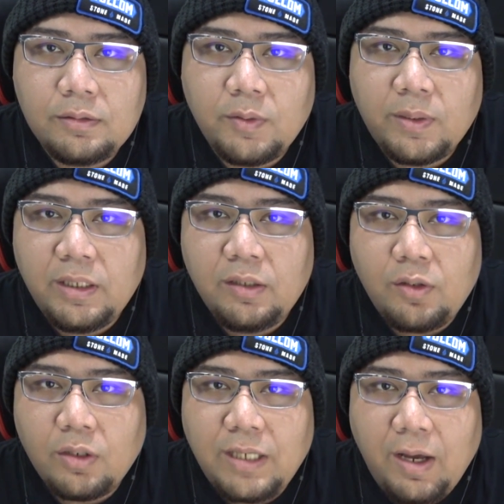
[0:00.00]
สวัสดีน้
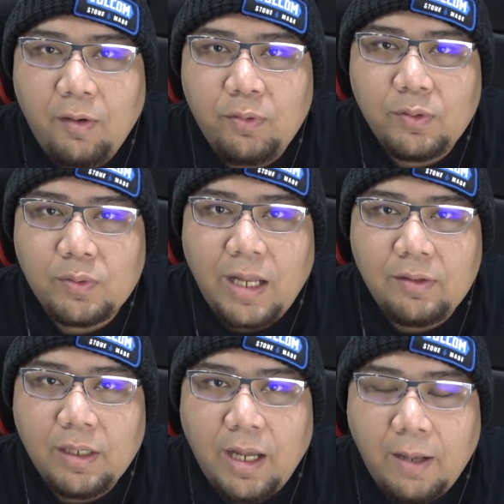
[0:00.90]
องๆชาววีทุกท่าน
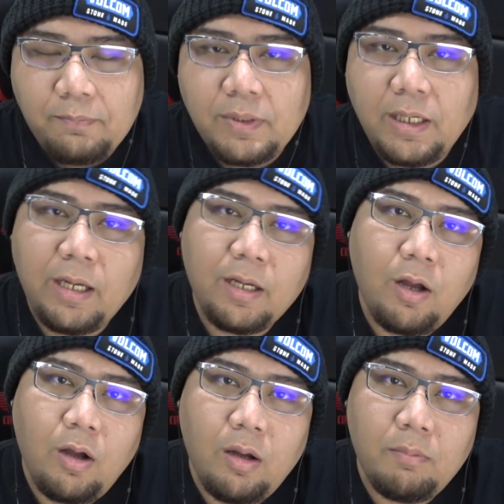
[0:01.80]
ด้วยครับนะฮะ
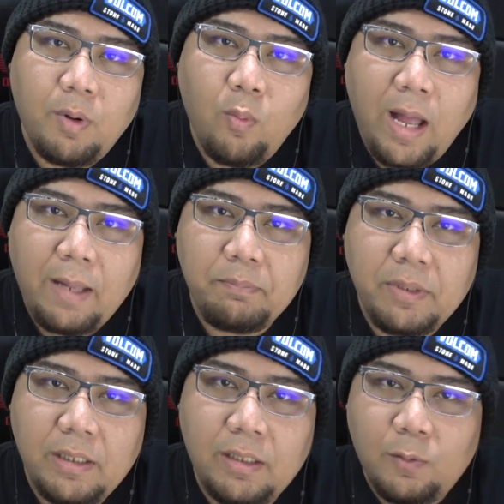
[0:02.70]
ก็เมื่อวาน
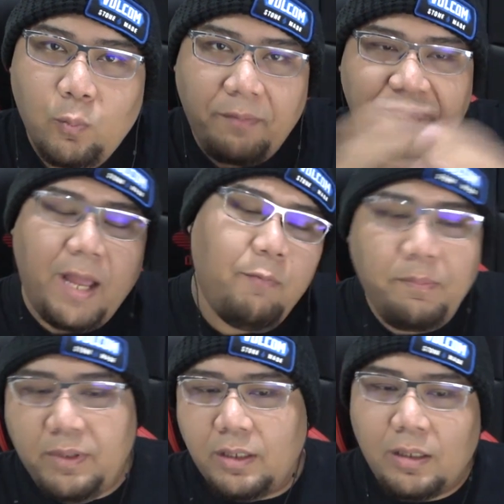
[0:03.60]
มีเว็บไซต์เว็
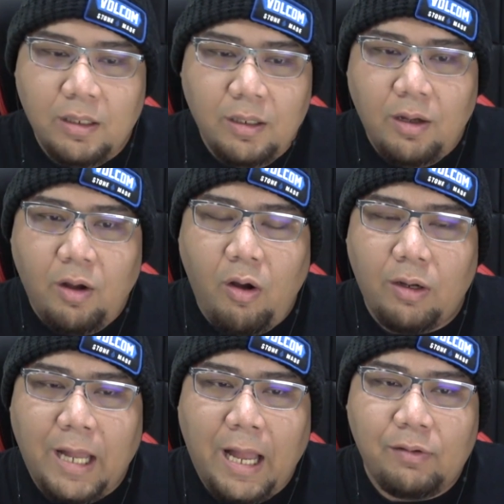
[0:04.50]
บหนึ่ง ออ
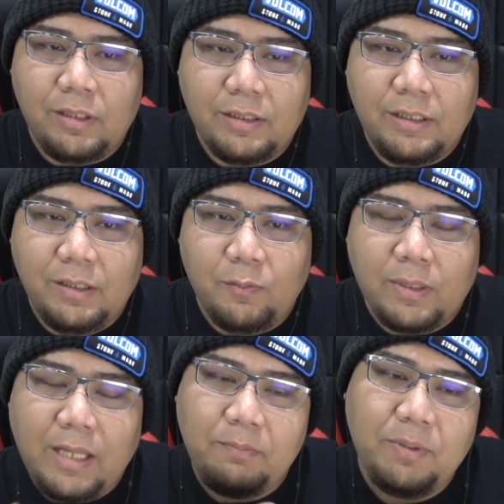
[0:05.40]
กข่าวเรื่องที่
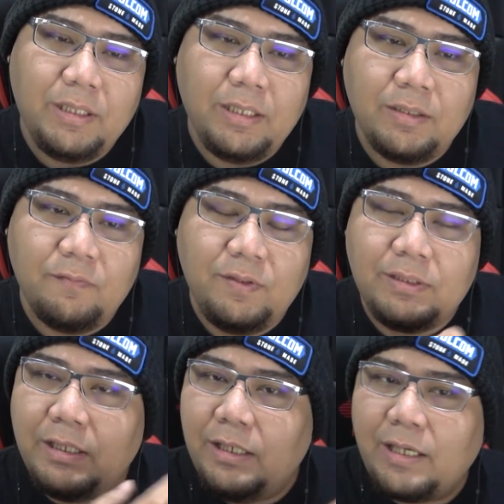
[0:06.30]
วันนั้นพิติฟิช
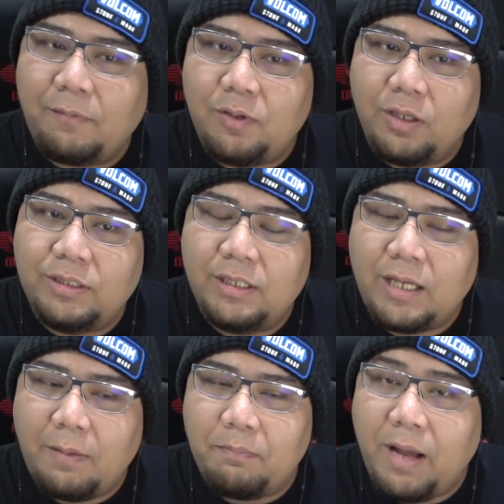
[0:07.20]
เชอร์ลิงกับดอยเซอร์
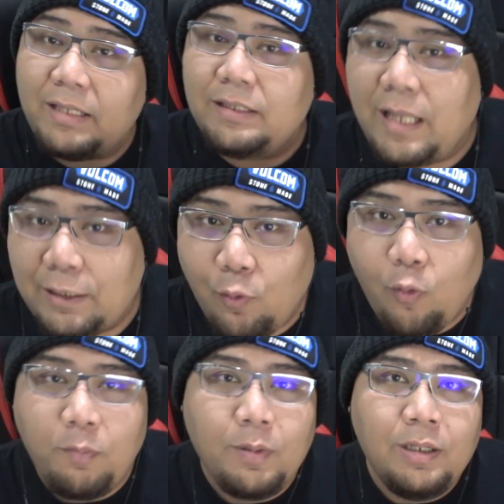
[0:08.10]
กับมาร์คเดลาโท
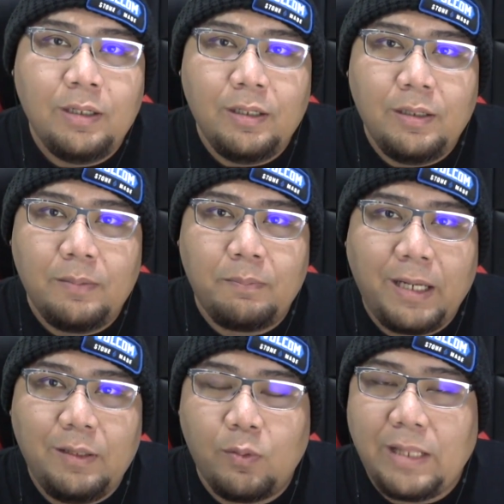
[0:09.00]
ปไป
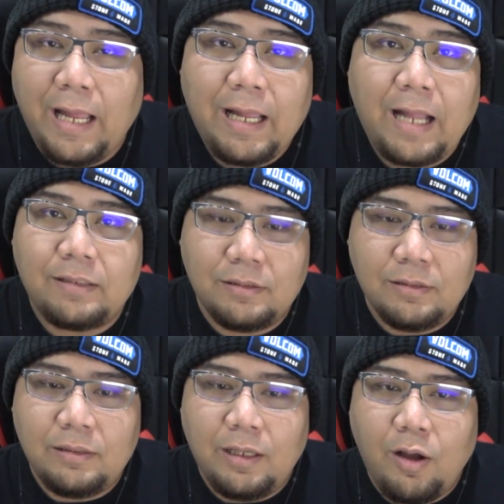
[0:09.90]
ลงแรงกัน
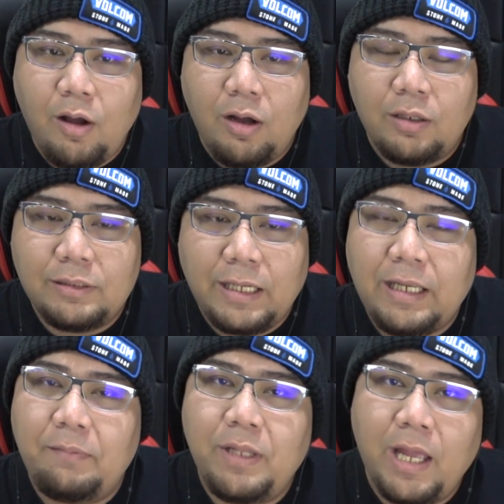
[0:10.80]
แล้วก็ใน
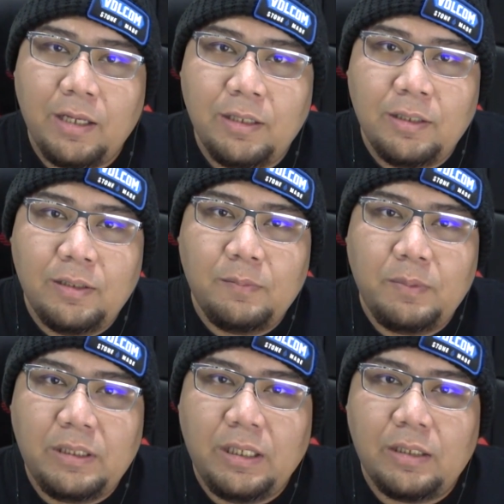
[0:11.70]
คลิปเนี่ย
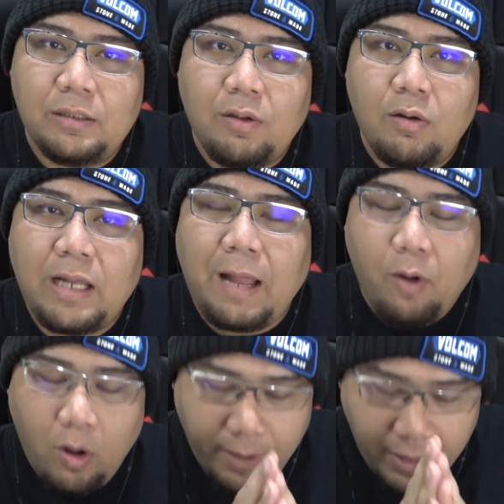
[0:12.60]
พิติต้องกราบขออ